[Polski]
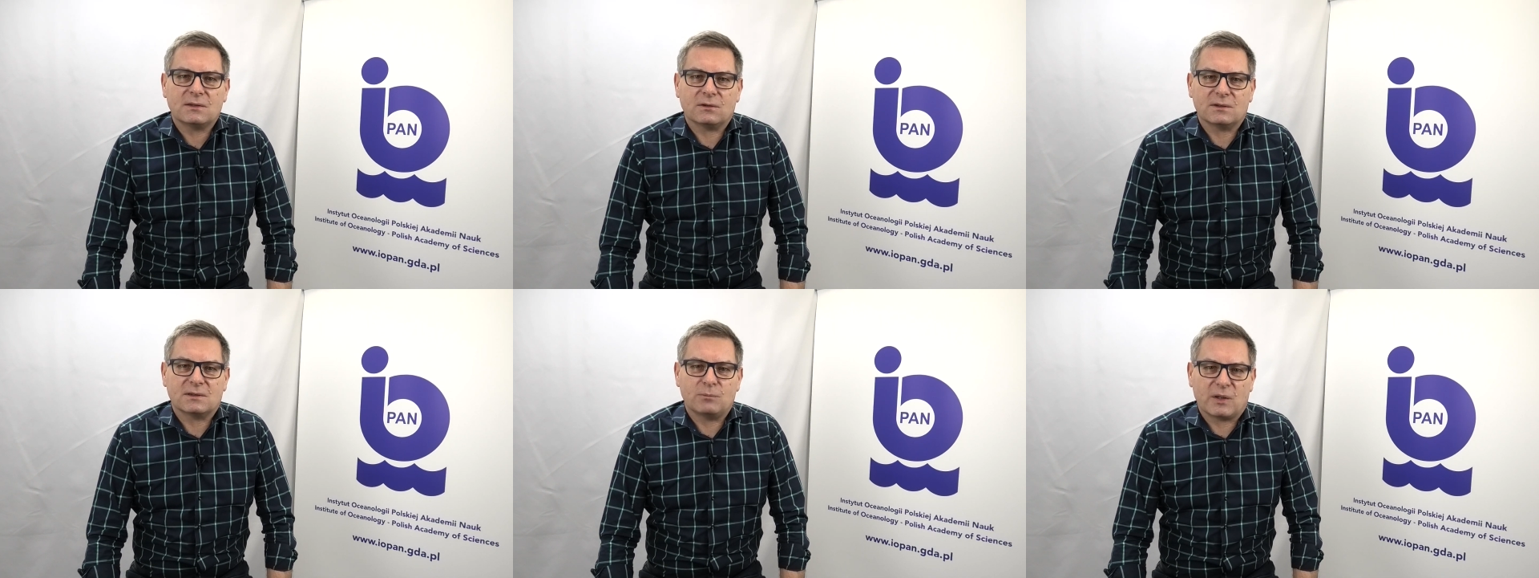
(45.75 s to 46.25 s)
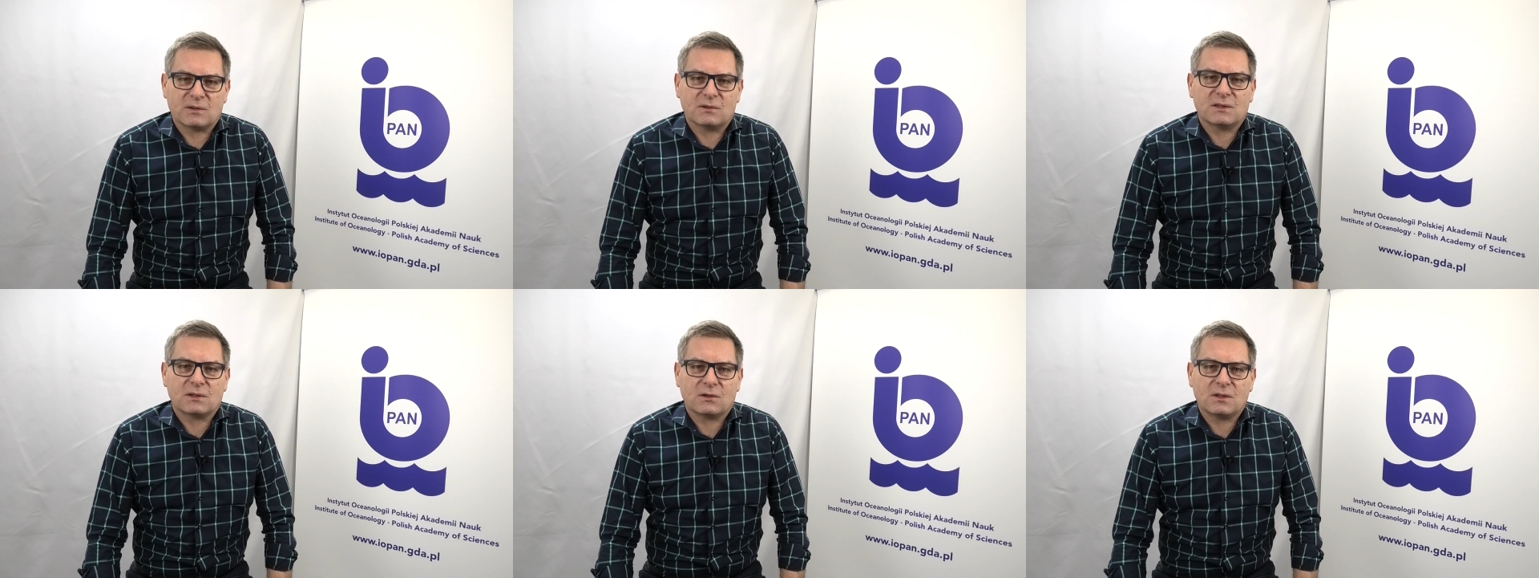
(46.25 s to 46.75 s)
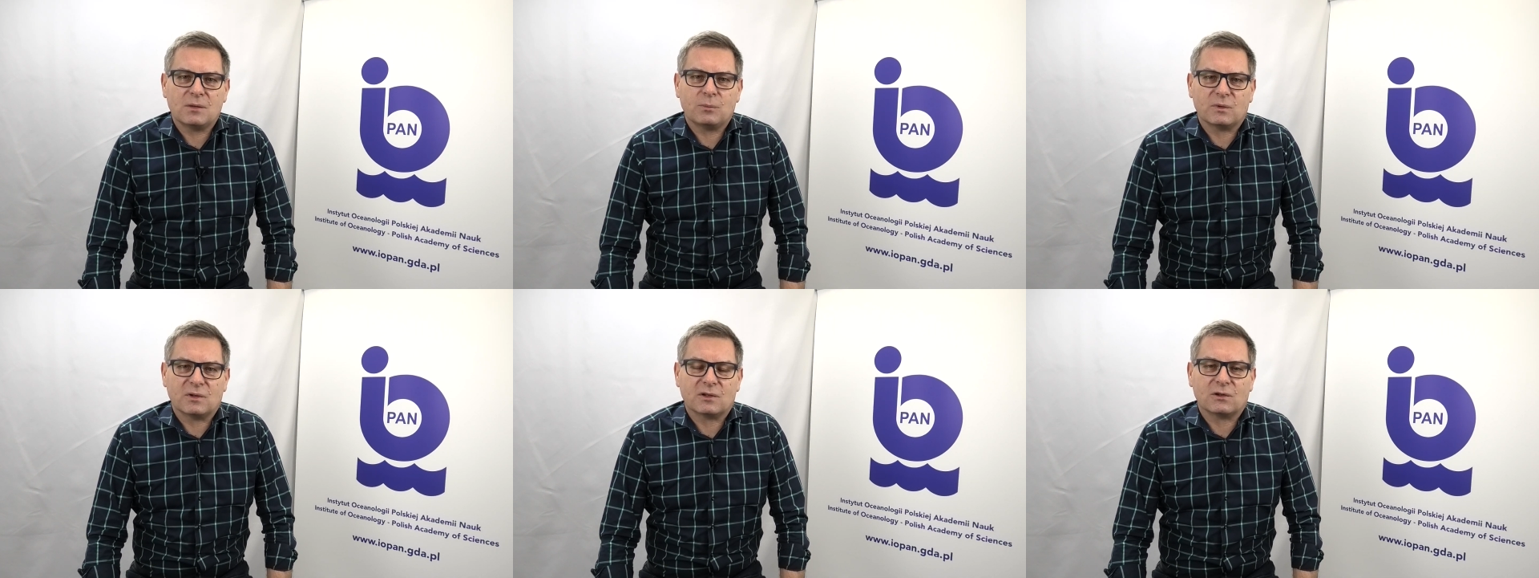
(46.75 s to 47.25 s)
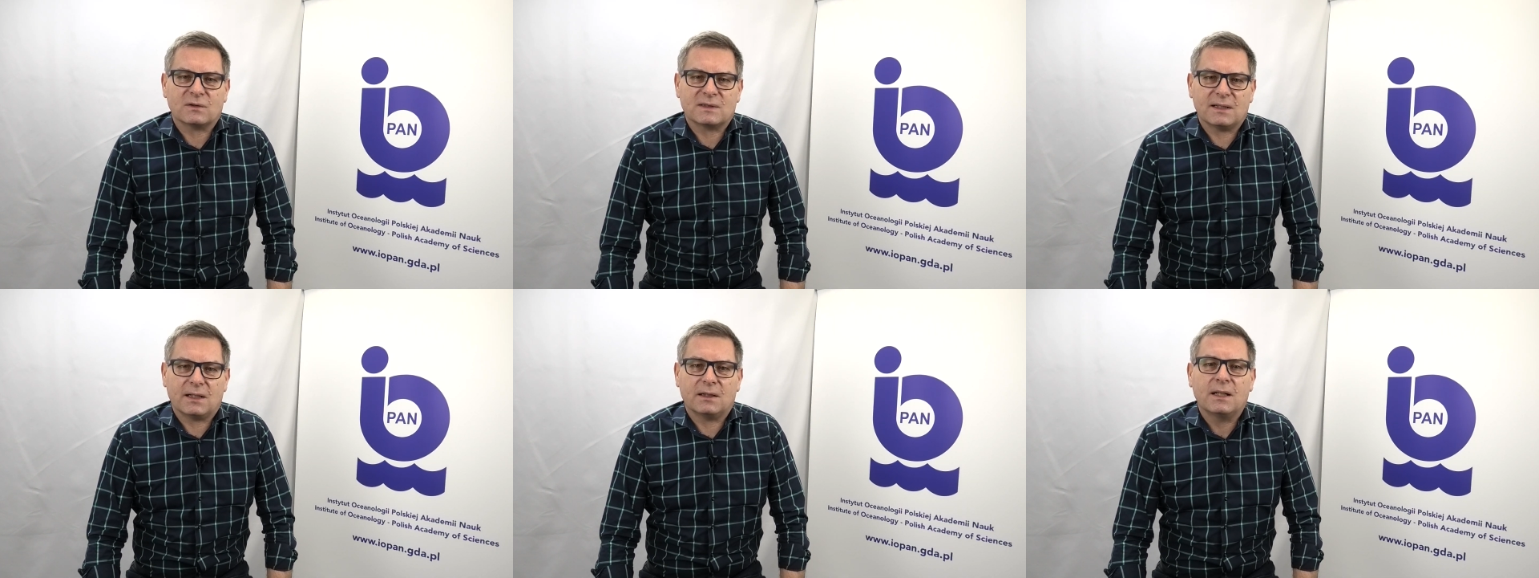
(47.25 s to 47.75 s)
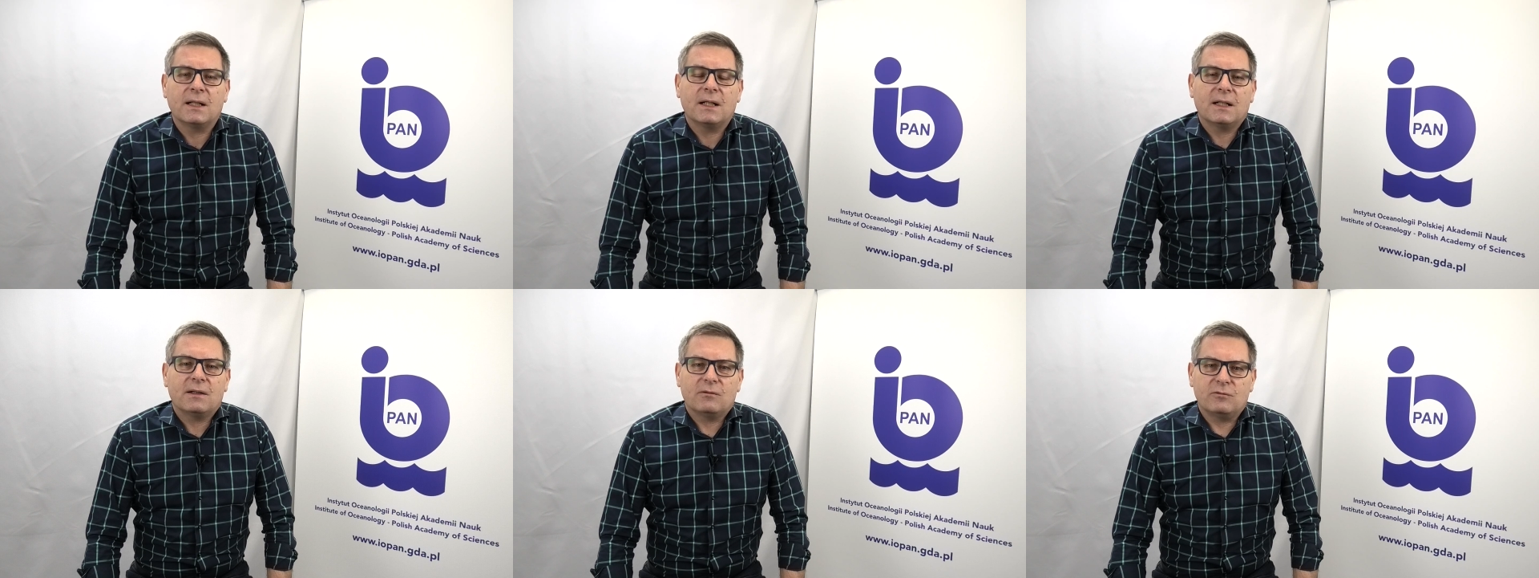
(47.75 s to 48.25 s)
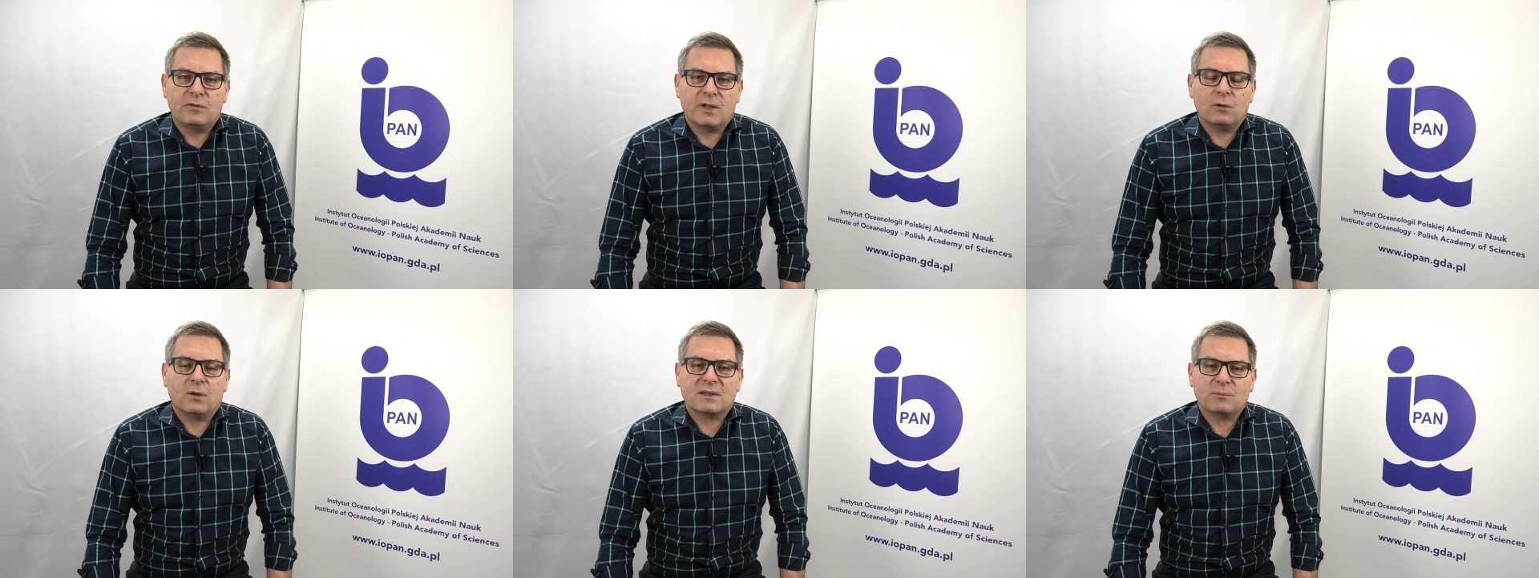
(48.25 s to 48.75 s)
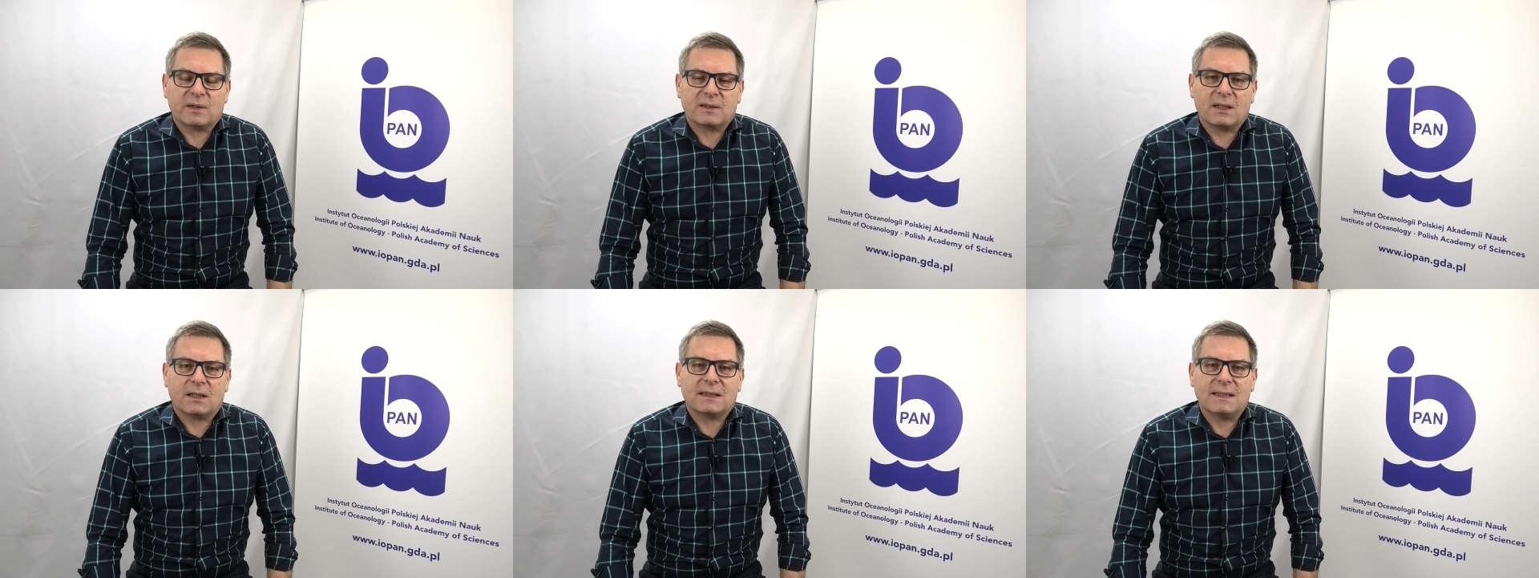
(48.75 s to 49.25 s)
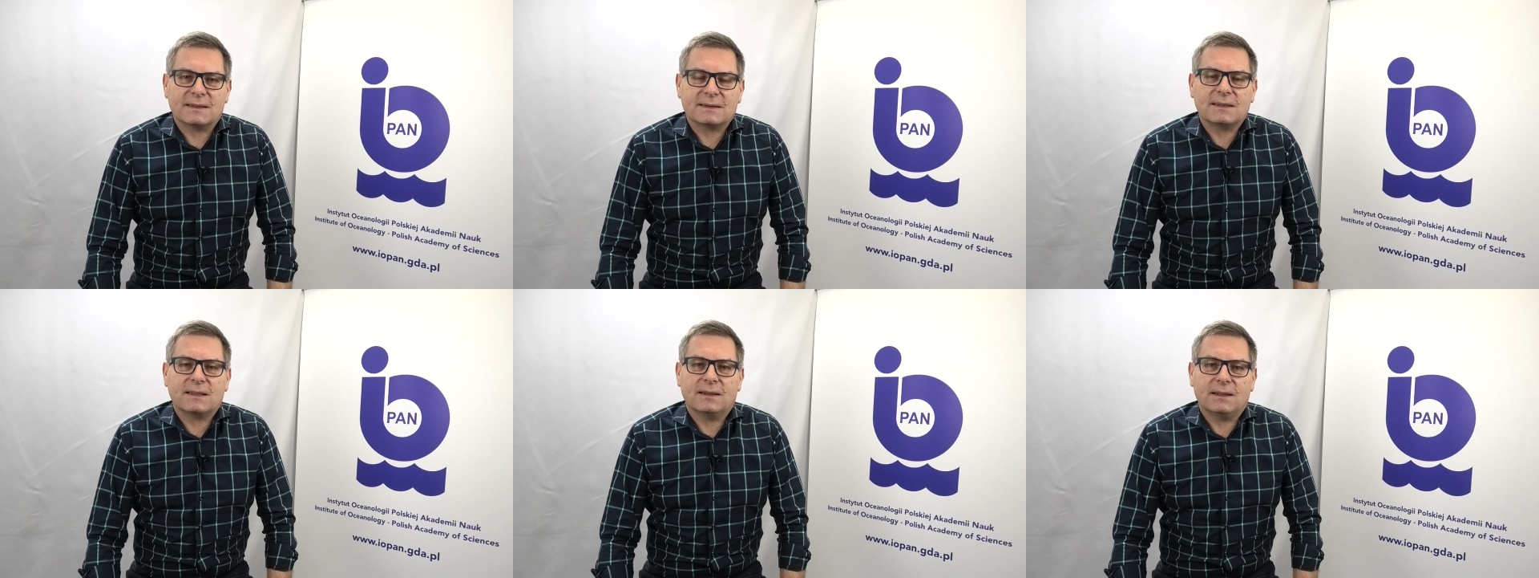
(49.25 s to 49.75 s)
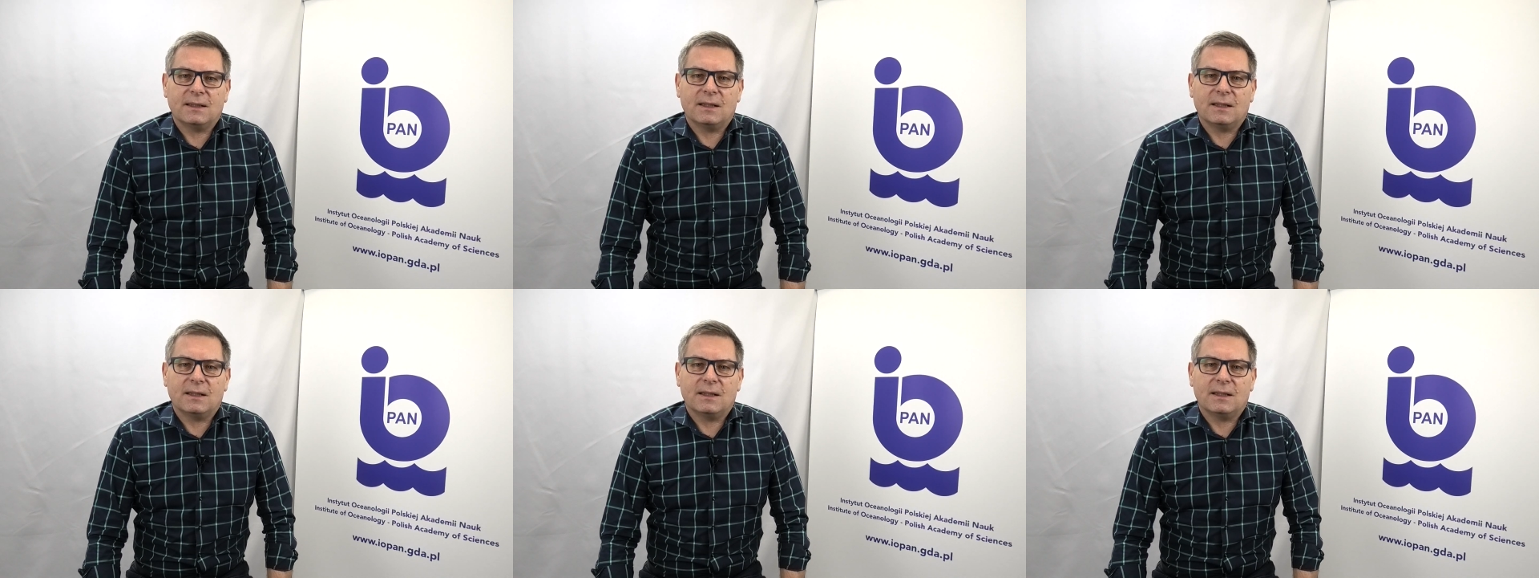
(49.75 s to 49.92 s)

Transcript: co jest bardzo istotne, ponieważ ocean w wielu aspektach jest y,